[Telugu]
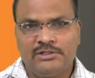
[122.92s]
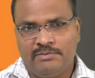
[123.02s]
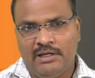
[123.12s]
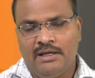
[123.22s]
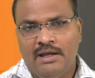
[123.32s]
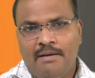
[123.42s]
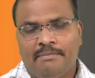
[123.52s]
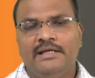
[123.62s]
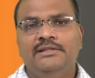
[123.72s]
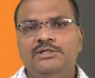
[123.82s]
కోసమే
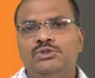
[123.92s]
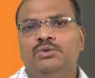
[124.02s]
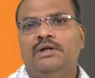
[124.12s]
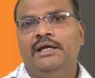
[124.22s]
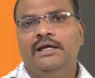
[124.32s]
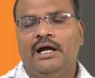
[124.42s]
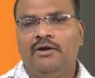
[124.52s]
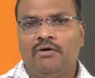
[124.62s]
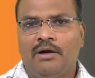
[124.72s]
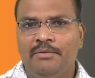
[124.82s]
ప్రయత్నిస్తున్నాయి
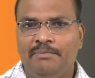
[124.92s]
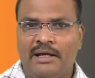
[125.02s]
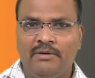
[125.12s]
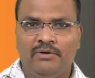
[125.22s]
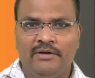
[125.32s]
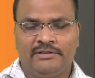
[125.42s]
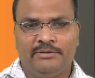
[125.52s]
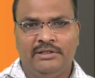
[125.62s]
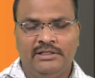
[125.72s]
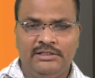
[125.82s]
అన్న ఒక అభిప్రాయం కూడా
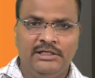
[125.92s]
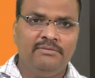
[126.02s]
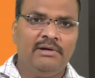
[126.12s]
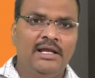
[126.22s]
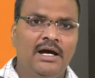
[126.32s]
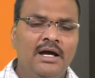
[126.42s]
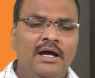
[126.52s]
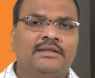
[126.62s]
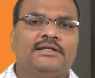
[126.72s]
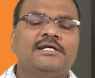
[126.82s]
వ్యక్తమైంది దీనివల్ల
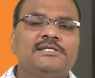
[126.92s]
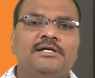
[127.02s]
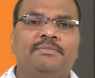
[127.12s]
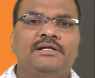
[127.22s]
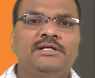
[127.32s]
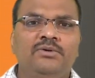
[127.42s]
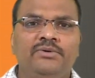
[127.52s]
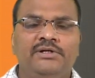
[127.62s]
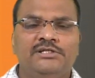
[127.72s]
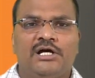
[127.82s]
తటస్థ ప్రజలు
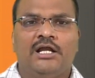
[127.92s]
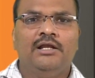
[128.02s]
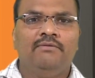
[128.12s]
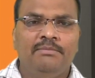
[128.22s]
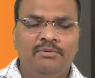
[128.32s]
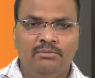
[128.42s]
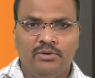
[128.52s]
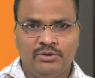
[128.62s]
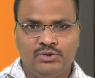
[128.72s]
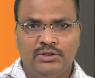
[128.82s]
ఈ ఛానళ్ల వైపు
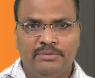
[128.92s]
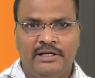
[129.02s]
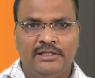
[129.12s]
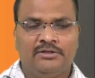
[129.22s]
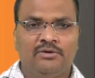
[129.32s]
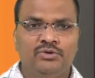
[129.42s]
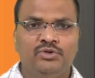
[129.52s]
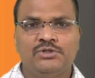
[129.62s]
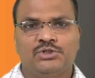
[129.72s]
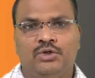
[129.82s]
మొగ్గు చూడడం అనేది తగ్గుతూ
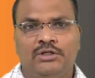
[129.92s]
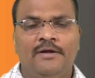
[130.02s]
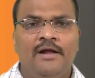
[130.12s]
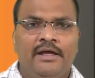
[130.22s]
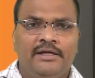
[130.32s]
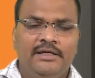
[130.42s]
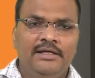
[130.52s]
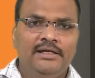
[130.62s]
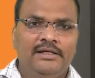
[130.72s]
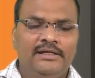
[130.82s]
వస్తోంది ఈ
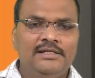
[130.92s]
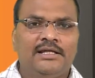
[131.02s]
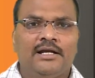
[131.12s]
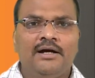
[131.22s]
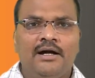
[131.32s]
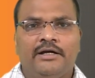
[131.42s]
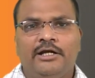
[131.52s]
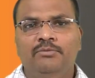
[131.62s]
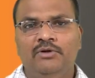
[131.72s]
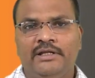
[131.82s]
ఈ తరహా
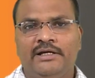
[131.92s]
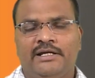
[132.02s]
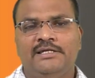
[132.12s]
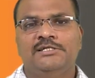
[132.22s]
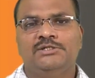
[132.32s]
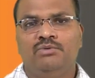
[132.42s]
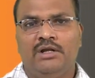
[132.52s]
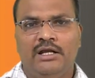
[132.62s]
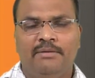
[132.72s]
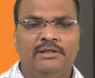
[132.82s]
క్రెడిబిలిటీ క్రైసిస్ ఉన్న
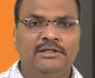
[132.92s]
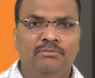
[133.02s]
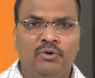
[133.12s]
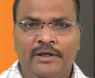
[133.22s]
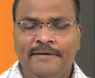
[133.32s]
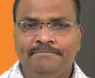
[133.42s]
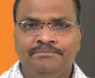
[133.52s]
నేపథ్యంలోనే